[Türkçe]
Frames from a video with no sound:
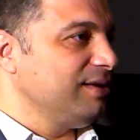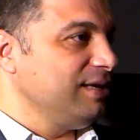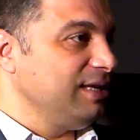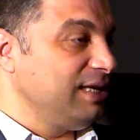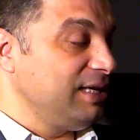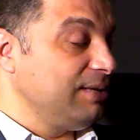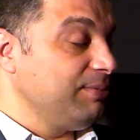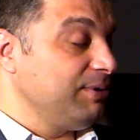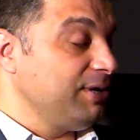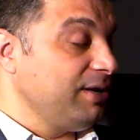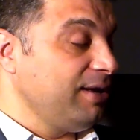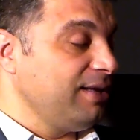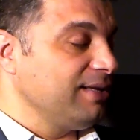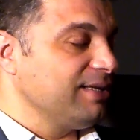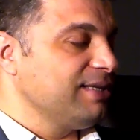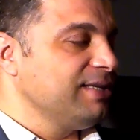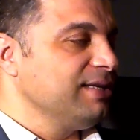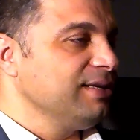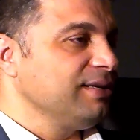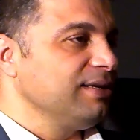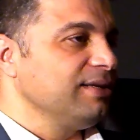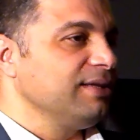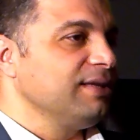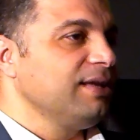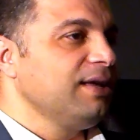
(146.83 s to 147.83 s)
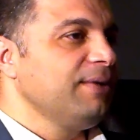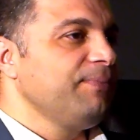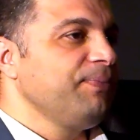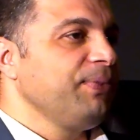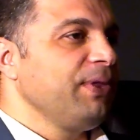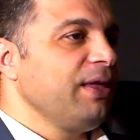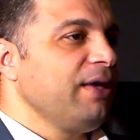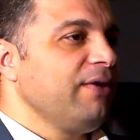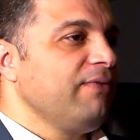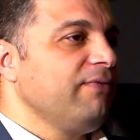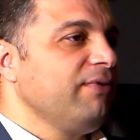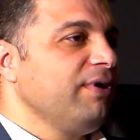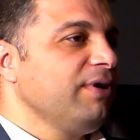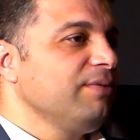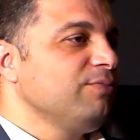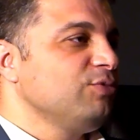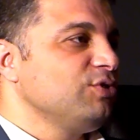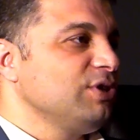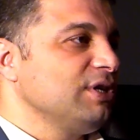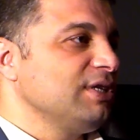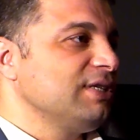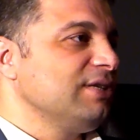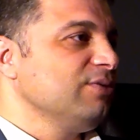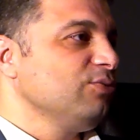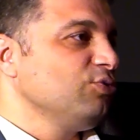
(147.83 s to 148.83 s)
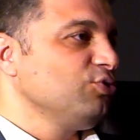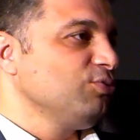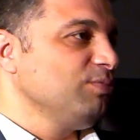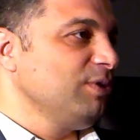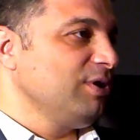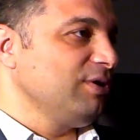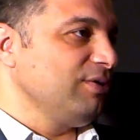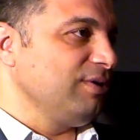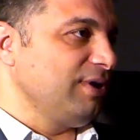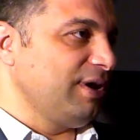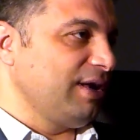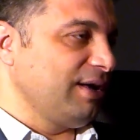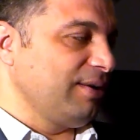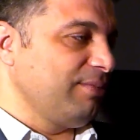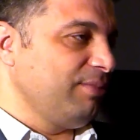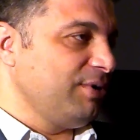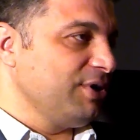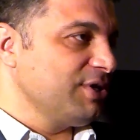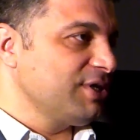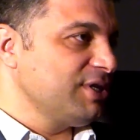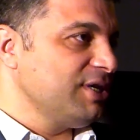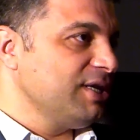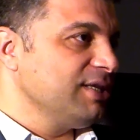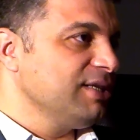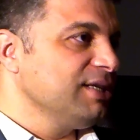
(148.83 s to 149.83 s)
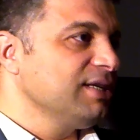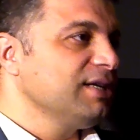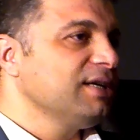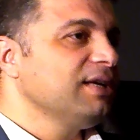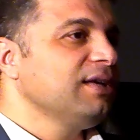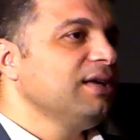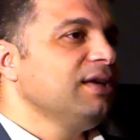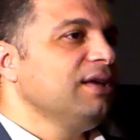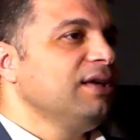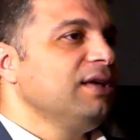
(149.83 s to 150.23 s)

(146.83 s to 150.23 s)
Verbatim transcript: 2006 yılında Van Müzesi'ne uzman olarak başladık.